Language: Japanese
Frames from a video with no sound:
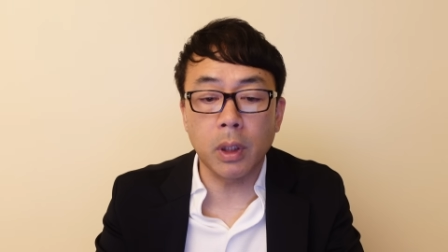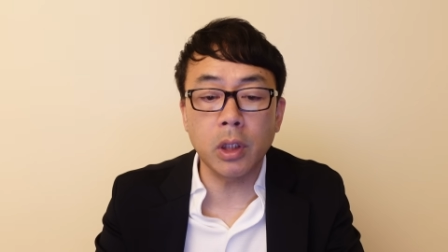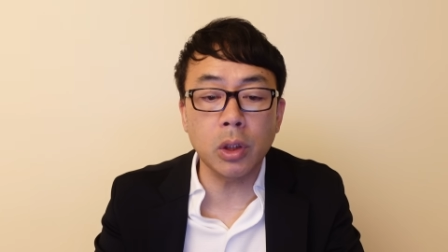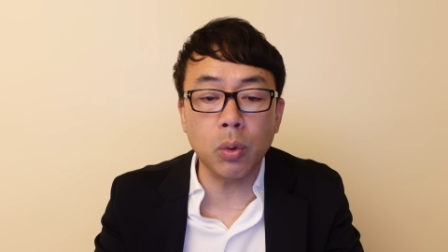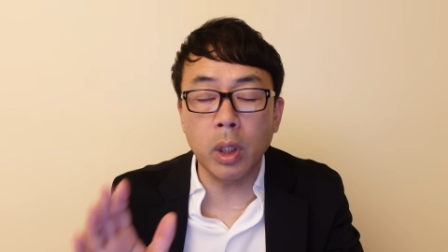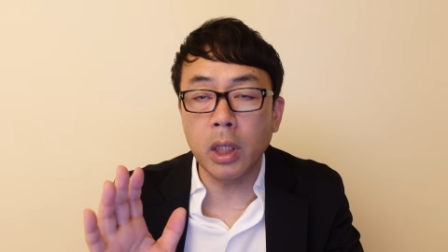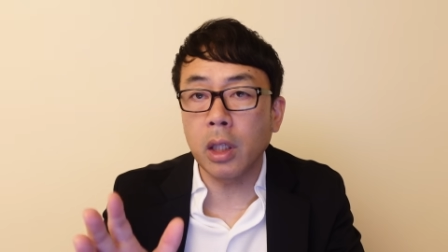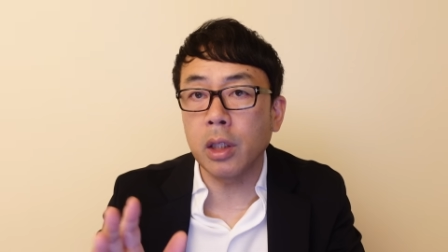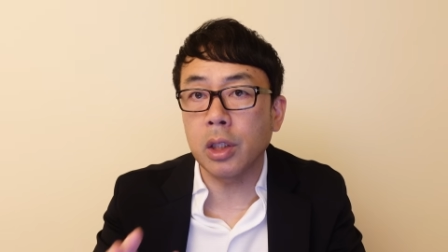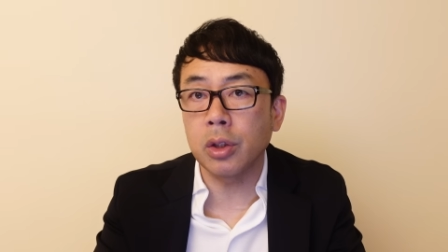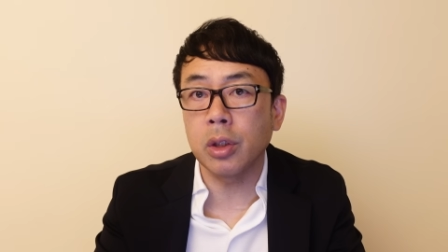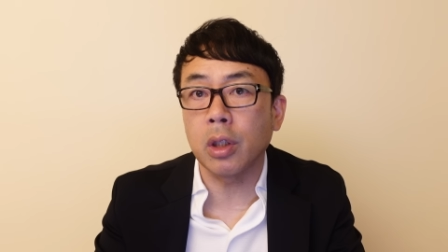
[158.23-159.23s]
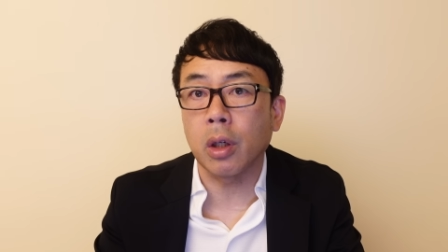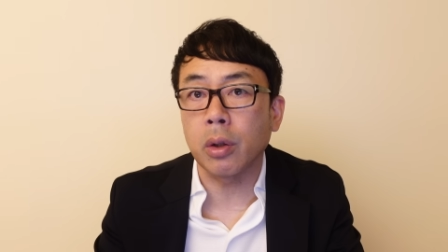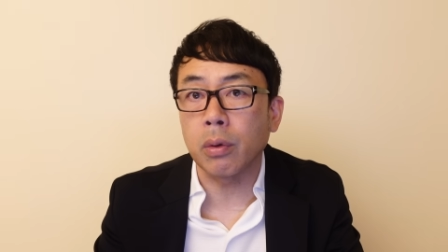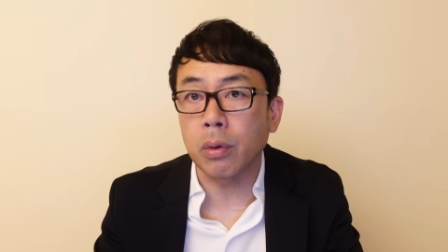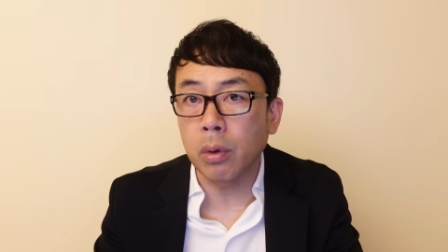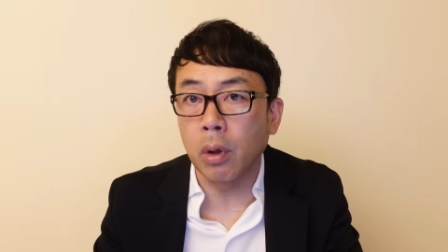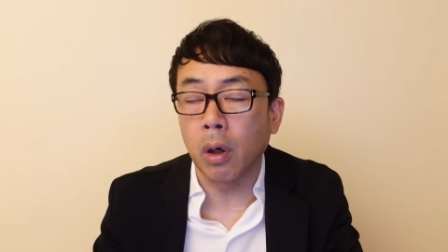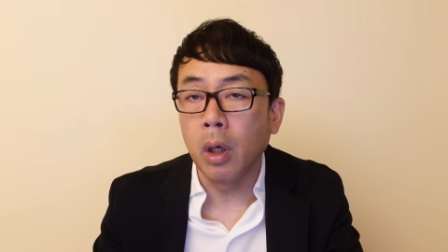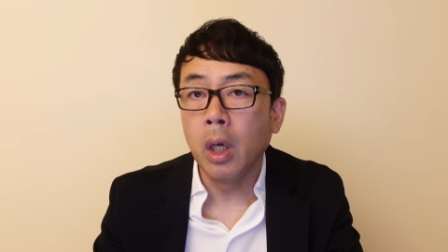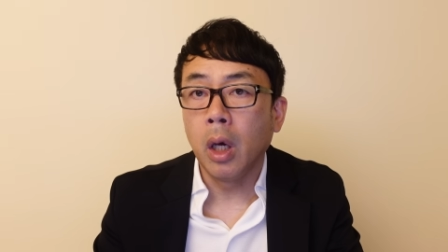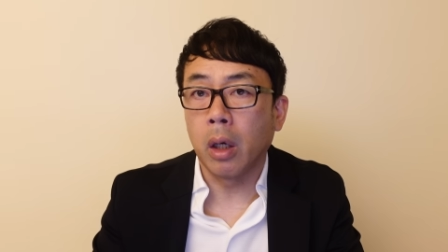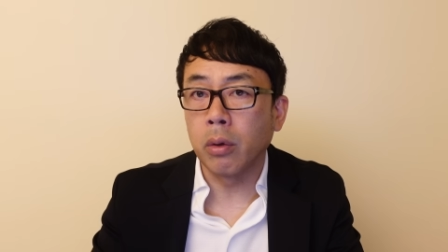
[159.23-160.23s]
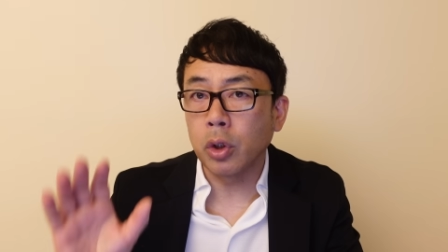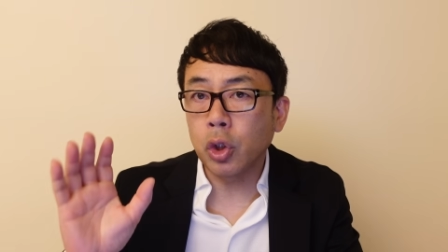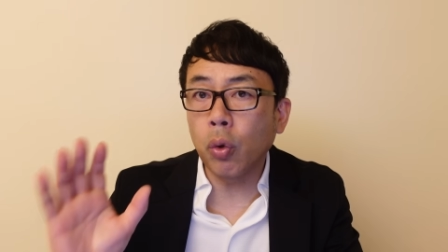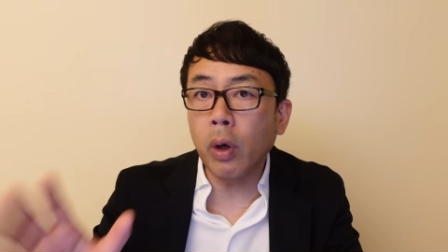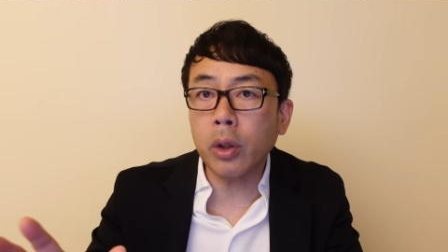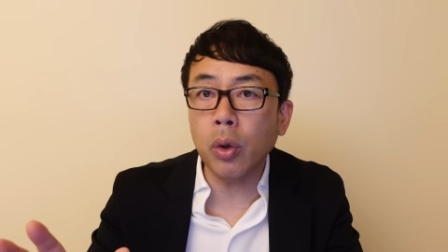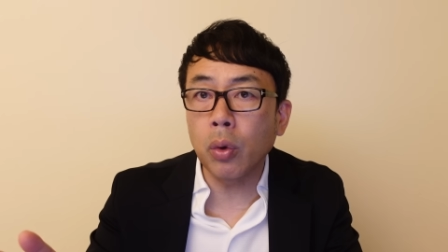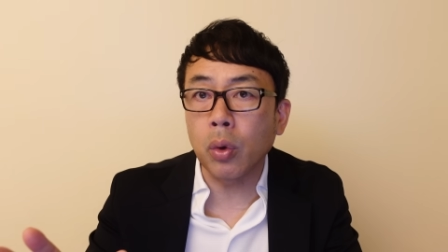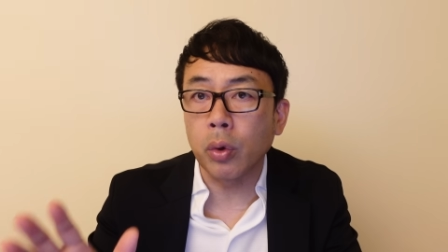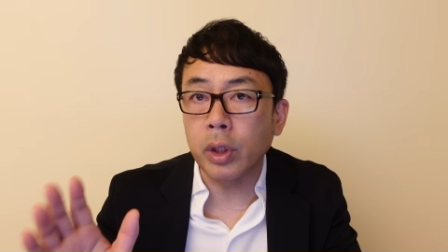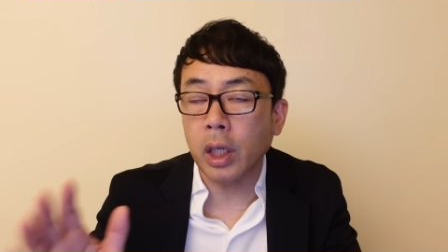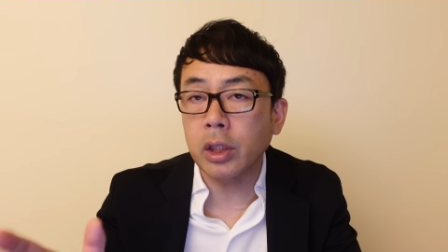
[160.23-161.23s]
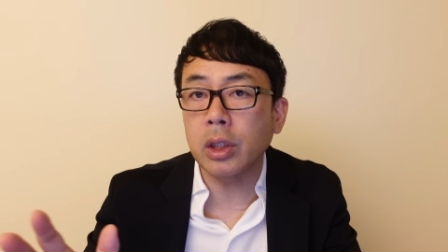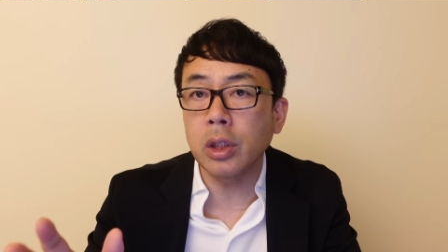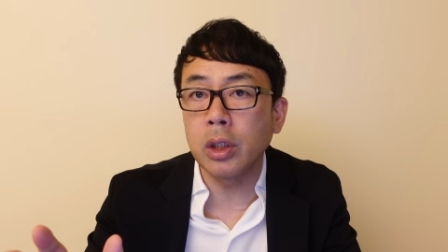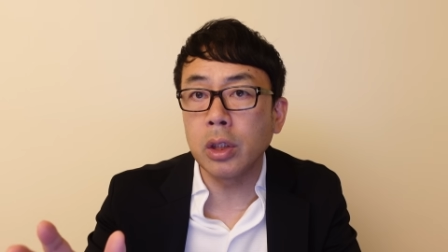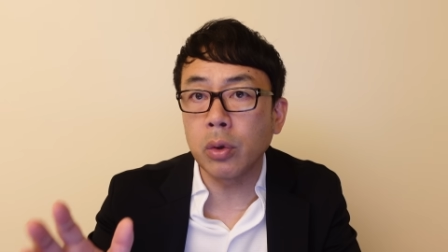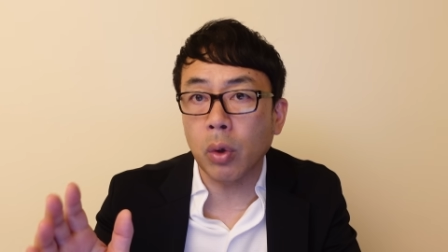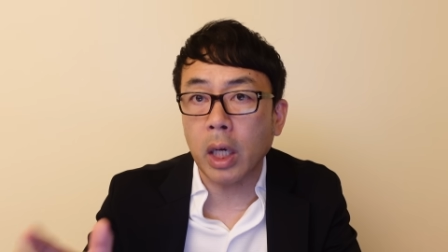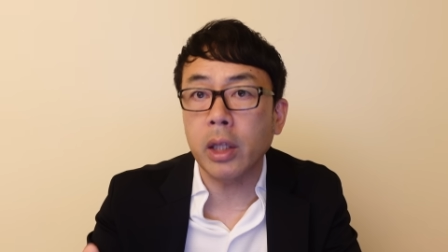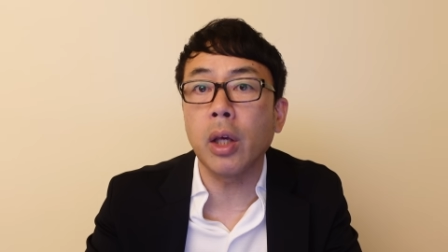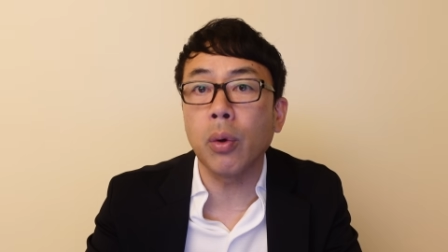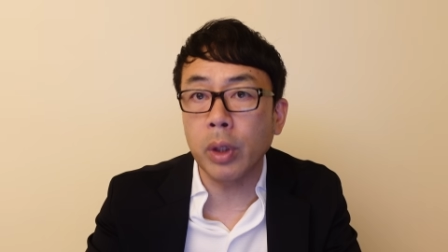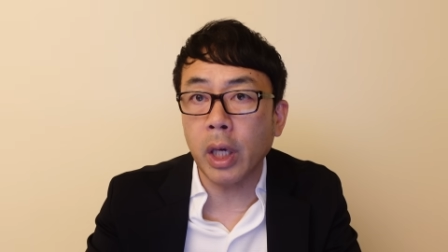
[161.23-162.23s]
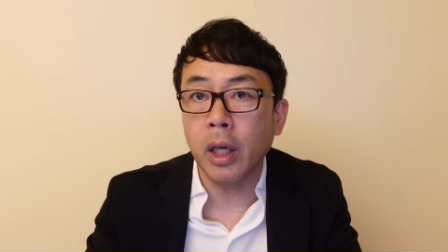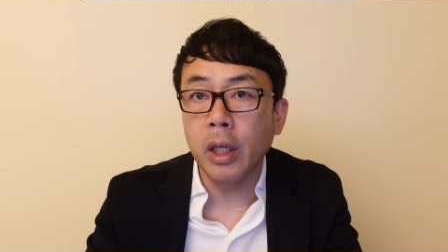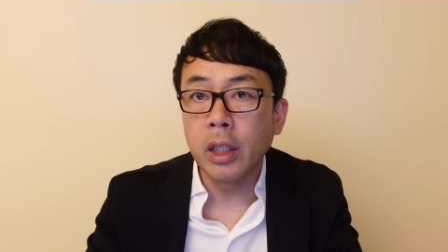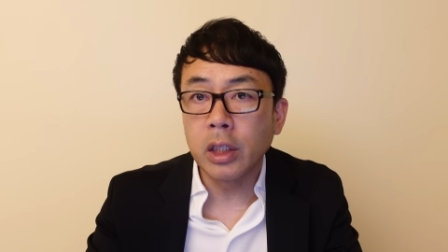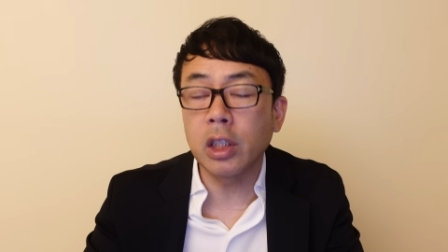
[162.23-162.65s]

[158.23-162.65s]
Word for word: 私これなんで気づいたかというと、あの、昭和恐慌脱出の過程をね、